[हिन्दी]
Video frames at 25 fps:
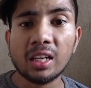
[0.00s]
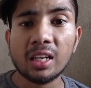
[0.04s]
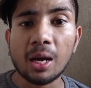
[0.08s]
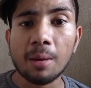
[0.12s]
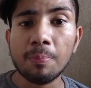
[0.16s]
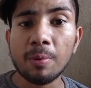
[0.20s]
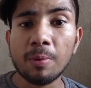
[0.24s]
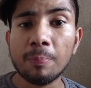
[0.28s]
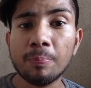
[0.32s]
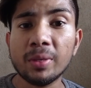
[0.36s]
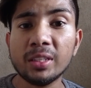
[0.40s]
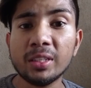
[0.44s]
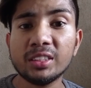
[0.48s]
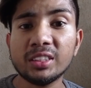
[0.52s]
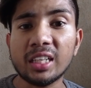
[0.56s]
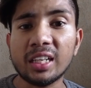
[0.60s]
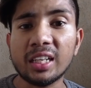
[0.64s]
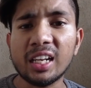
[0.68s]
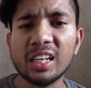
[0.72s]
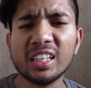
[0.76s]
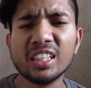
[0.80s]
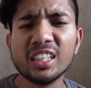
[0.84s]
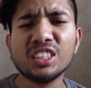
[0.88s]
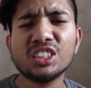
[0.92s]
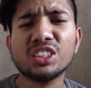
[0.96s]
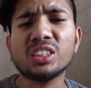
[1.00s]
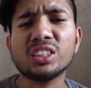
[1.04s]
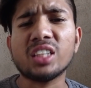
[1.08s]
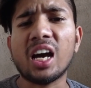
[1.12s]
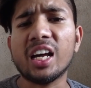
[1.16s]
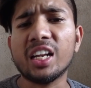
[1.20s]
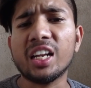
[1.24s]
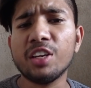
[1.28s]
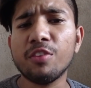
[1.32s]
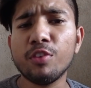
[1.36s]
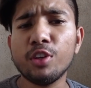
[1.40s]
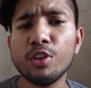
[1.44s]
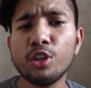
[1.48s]
बाद आप अपने चैनल की
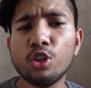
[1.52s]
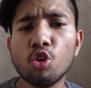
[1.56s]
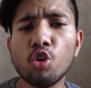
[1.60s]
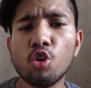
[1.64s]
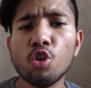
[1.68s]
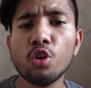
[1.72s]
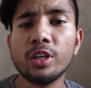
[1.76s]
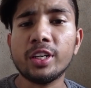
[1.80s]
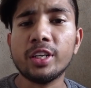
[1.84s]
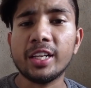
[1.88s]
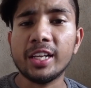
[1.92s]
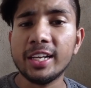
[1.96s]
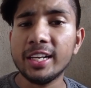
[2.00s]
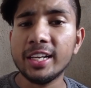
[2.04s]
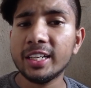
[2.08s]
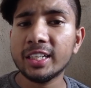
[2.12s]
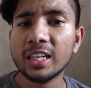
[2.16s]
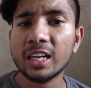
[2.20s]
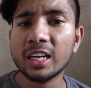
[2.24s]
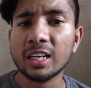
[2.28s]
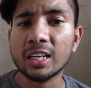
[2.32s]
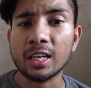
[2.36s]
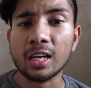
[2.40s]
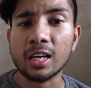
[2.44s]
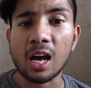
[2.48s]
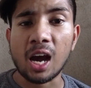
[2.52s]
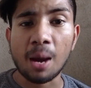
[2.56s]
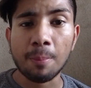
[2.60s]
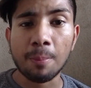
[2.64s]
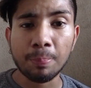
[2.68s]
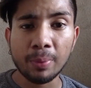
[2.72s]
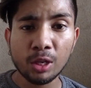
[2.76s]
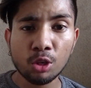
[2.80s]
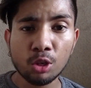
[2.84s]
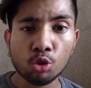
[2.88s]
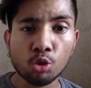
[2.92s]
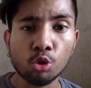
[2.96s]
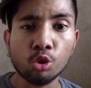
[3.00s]
सारी वीडियो को डिलीट कर कर
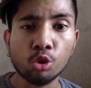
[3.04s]
अपने